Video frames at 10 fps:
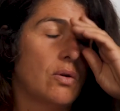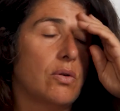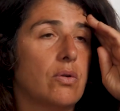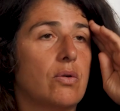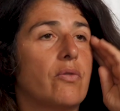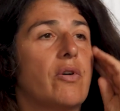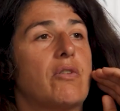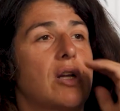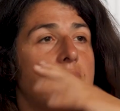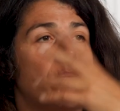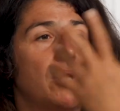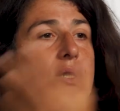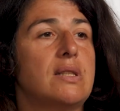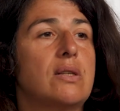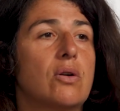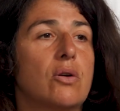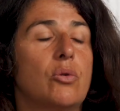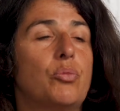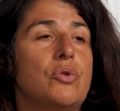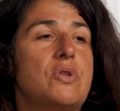euh, enfin voilà, il y a plein de décors
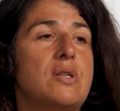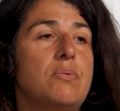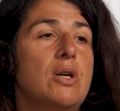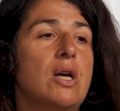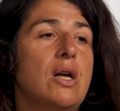euh, possibles.